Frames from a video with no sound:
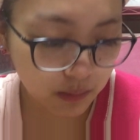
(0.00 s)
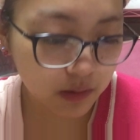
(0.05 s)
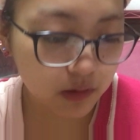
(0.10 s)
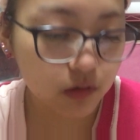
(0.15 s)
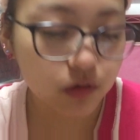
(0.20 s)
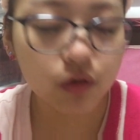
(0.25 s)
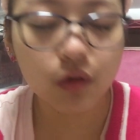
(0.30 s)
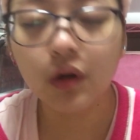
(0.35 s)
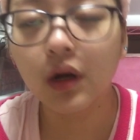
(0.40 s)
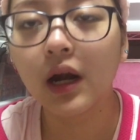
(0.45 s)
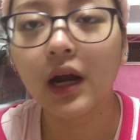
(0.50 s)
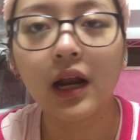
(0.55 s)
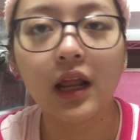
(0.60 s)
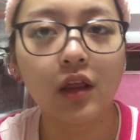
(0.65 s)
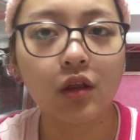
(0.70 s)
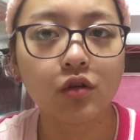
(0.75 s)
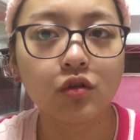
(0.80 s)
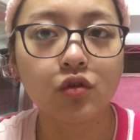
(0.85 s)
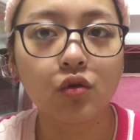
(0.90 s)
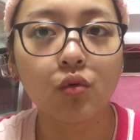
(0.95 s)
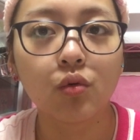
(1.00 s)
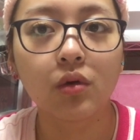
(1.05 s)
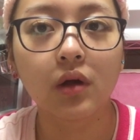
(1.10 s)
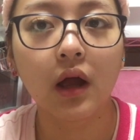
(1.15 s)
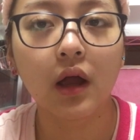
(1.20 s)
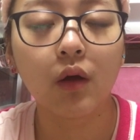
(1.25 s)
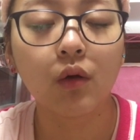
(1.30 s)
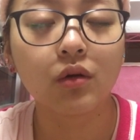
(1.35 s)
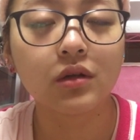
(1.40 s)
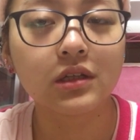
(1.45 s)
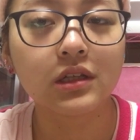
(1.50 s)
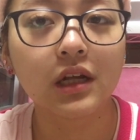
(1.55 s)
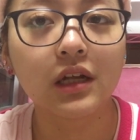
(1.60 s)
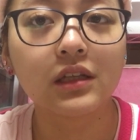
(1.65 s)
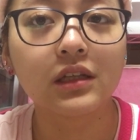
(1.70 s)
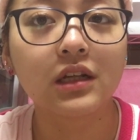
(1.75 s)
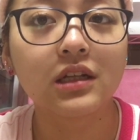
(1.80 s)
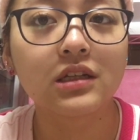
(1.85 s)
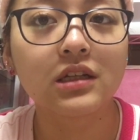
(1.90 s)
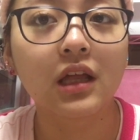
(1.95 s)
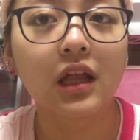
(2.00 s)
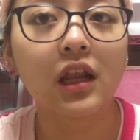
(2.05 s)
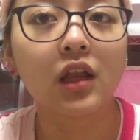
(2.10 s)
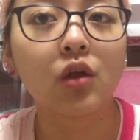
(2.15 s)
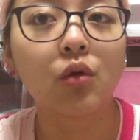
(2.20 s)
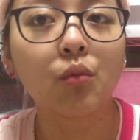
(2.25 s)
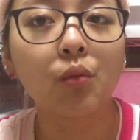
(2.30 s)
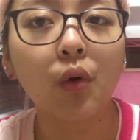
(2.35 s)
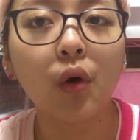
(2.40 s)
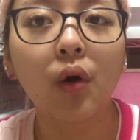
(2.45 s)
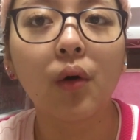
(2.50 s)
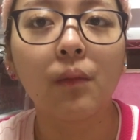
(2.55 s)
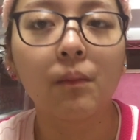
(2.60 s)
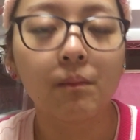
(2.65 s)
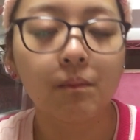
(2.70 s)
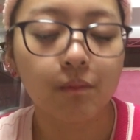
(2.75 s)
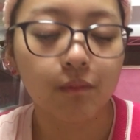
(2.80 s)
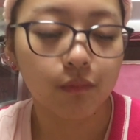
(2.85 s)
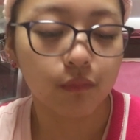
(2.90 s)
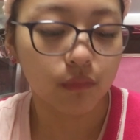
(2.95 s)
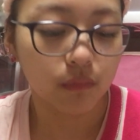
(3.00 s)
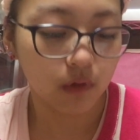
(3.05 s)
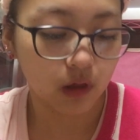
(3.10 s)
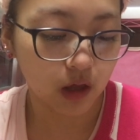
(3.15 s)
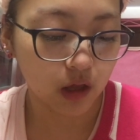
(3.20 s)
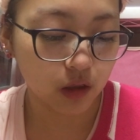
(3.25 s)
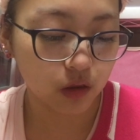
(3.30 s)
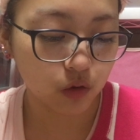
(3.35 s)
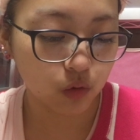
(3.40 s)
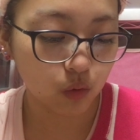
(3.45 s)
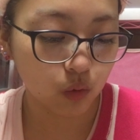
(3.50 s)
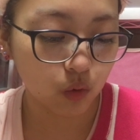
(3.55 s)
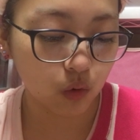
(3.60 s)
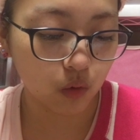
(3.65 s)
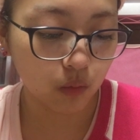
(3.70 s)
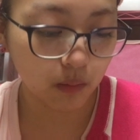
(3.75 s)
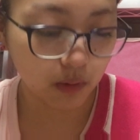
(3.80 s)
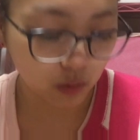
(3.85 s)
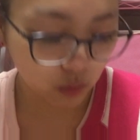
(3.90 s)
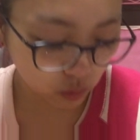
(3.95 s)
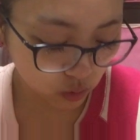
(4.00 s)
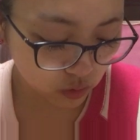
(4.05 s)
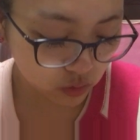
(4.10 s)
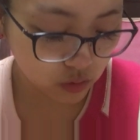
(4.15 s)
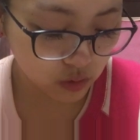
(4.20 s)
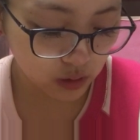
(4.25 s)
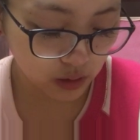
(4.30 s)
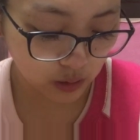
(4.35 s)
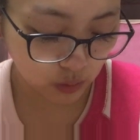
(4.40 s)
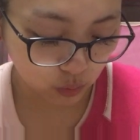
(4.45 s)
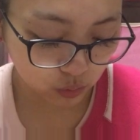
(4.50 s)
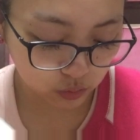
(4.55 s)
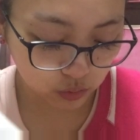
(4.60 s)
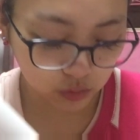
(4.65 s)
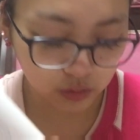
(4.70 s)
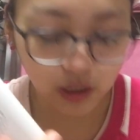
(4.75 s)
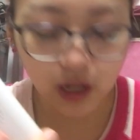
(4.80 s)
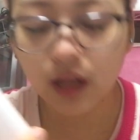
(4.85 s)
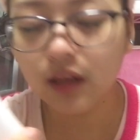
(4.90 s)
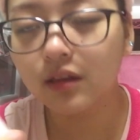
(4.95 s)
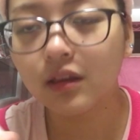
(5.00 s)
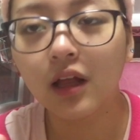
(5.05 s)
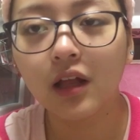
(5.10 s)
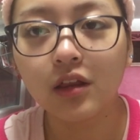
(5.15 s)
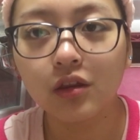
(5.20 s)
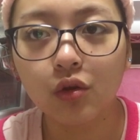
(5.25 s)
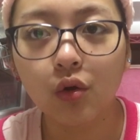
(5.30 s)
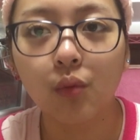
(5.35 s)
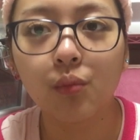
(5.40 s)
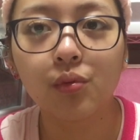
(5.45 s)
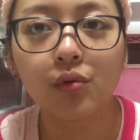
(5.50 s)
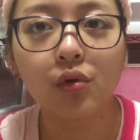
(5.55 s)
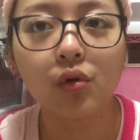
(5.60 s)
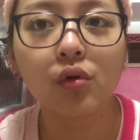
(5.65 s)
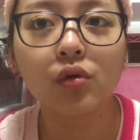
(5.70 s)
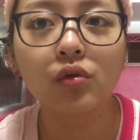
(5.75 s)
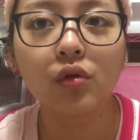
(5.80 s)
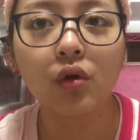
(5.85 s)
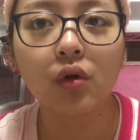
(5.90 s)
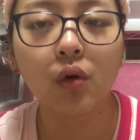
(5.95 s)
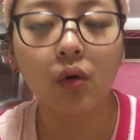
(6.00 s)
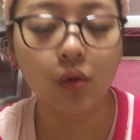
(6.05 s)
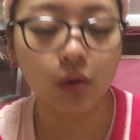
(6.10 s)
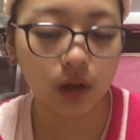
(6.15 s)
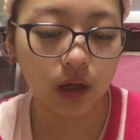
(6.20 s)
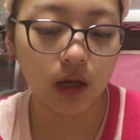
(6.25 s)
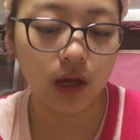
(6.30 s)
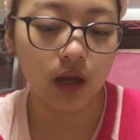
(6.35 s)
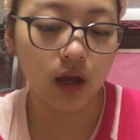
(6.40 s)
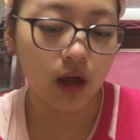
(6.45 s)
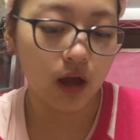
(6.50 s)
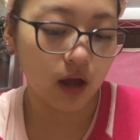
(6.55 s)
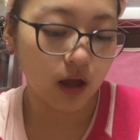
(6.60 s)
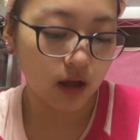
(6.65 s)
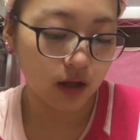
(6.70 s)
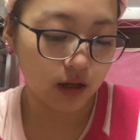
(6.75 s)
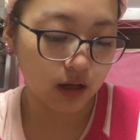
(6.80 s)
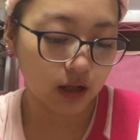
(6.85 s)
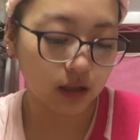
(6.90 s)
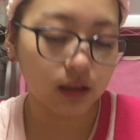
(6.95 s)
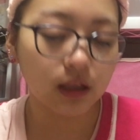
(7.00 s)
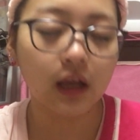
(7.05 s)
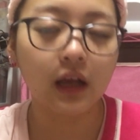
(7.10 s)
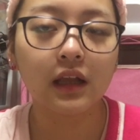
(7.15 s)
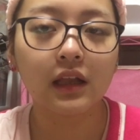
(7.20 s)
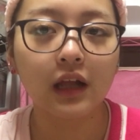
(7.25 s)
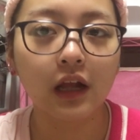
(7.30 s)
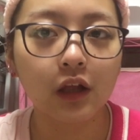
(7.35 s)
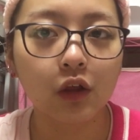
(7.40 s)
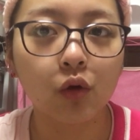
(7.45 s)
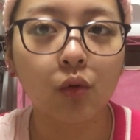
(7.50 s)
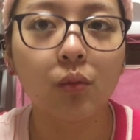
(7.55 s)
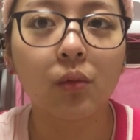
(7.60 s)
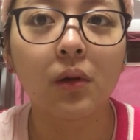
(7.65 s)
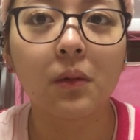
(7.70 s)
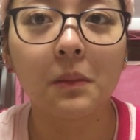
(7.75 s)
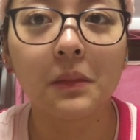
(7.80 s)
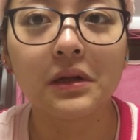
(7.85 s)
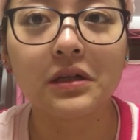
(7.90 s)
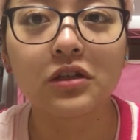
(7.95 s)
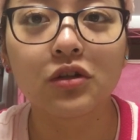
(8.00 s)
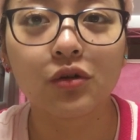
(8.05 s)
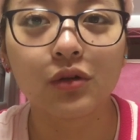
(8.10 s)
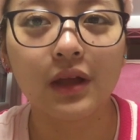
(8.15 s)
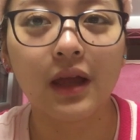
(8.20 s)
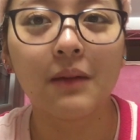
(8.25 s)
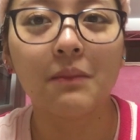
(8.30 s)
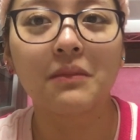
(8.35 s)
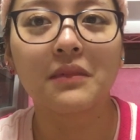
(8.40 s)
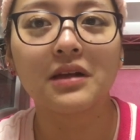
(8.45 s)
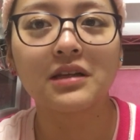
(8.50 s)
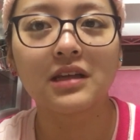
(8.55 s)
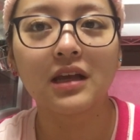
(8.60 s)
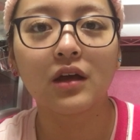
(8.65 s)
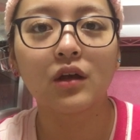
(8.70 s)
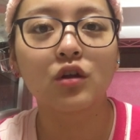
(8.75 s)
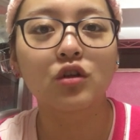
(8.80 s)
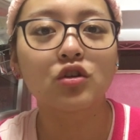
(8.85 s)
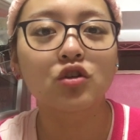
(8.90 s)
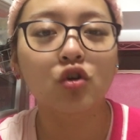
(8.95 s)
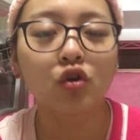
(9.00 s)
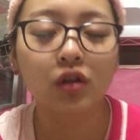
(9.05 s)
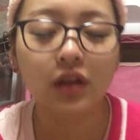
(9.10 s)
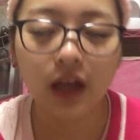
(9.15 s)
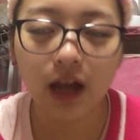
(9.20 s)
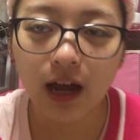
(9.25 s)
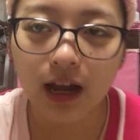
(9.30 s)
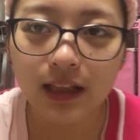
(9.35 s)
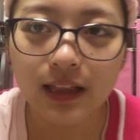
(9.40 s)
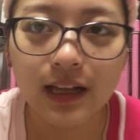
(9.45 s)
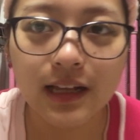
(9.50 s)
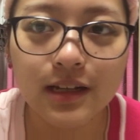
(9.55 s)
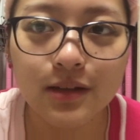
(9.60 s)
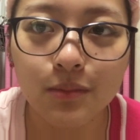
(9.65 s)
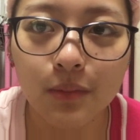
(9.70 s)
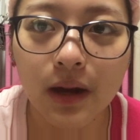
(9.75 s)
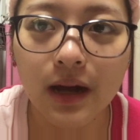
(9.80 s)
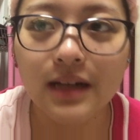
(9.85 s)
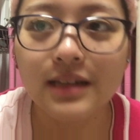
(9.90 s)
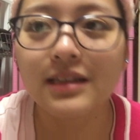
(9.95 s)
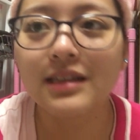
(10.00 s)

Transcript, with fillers: ベルソラーレの紹介をしたんですけれども、今度から本当淡々とブログのようにやっていきたいと思いますので、皆さんよろしくお願いいたしま